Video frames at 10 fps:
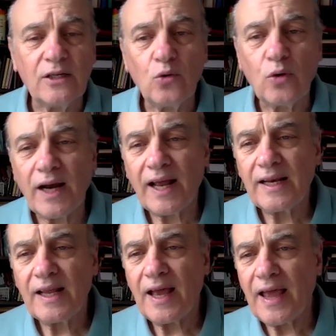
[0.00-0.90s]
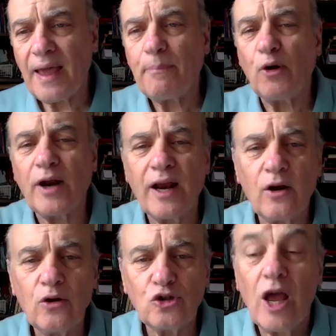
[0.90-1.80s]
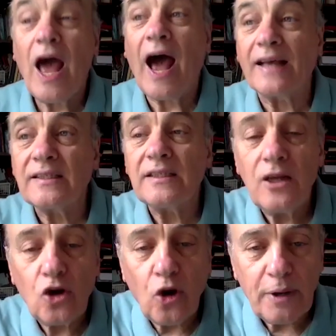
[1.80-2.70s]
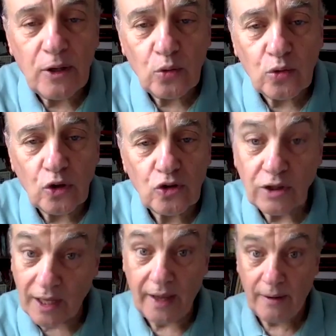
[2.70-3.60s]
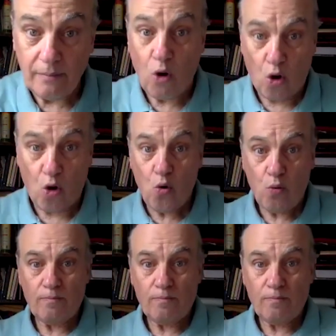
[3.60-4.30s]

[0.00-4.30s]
en Ucrania es ponerlos a cinco minutos de Moscú.